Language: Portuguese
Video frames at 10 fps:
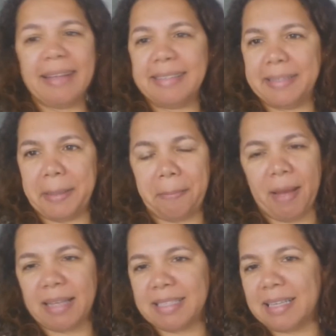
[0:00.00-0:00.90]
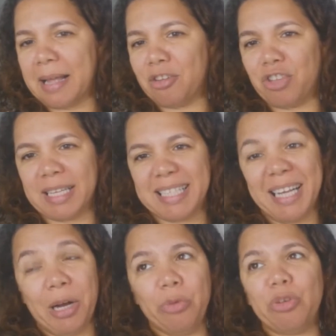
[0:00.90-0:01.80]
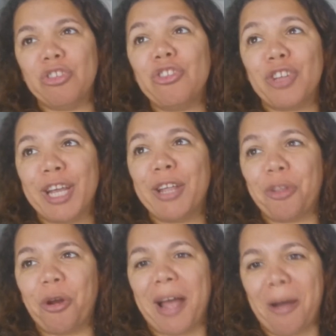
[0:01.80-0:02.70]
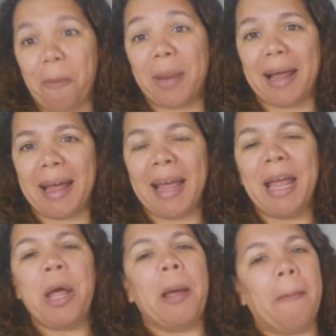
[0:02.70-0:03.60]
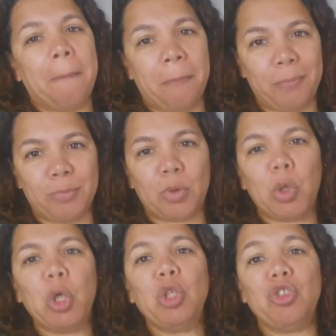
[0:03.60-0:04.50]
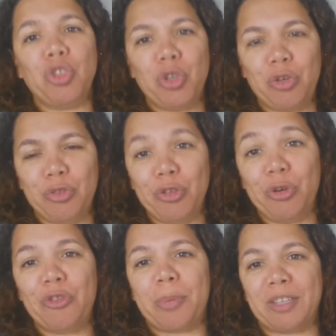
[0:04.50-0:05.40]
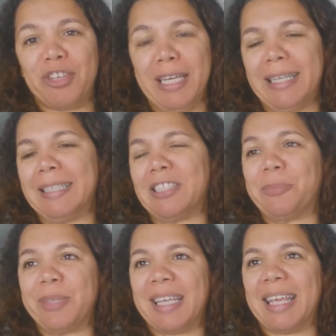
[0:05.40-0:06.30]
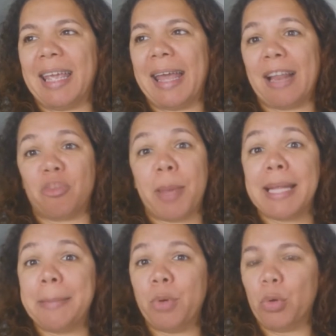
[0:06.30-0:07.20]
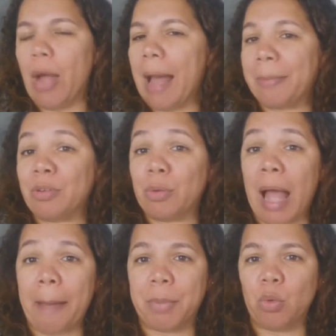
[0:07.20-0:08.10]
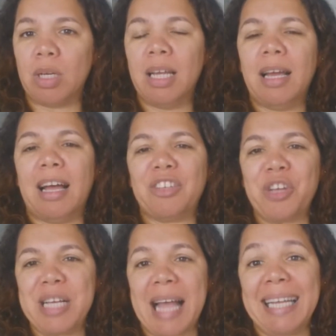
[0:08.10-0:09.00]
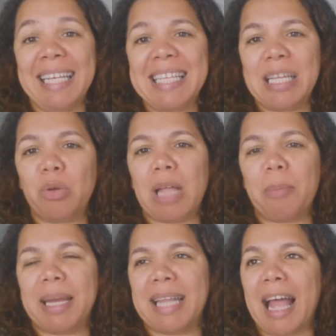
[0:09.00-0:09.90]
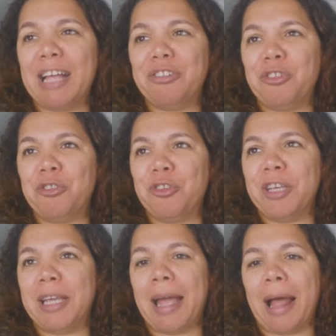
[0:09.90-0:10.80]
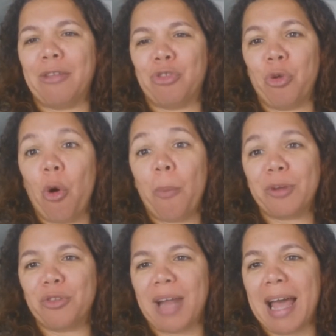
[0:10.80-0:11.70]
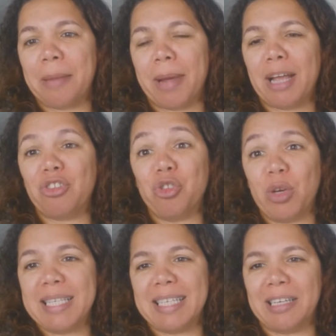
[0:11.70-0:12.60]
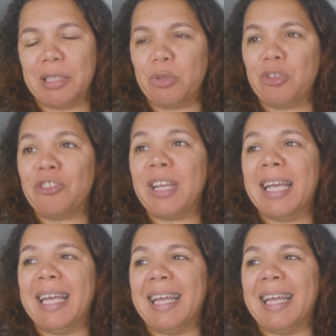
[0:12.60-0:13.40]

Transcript: Que é assim, passa a estação, a gente tem que trocar, comprar tudo de novo, novo para as crianças, porque elas pedem muito rápido. As, a Alice ainda não está numa idade de as roupas durarem mais de dois anos.